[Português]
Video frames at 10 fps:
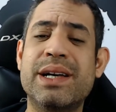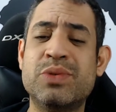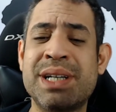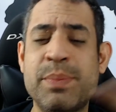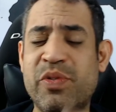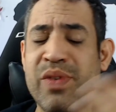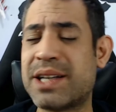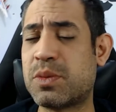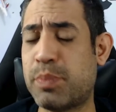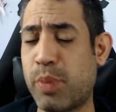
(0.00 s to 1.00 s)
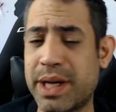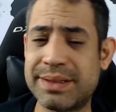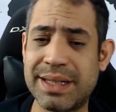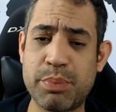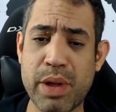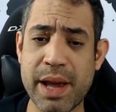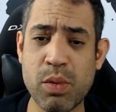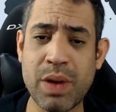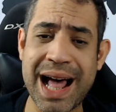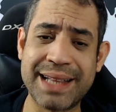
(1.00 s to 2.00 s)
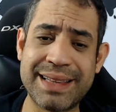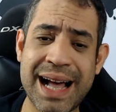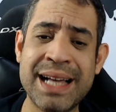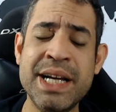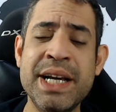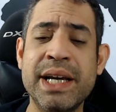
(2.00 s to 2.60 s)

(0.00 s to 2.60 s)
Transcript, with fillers: Eu sempre faço, por exemplo, a regular, tá?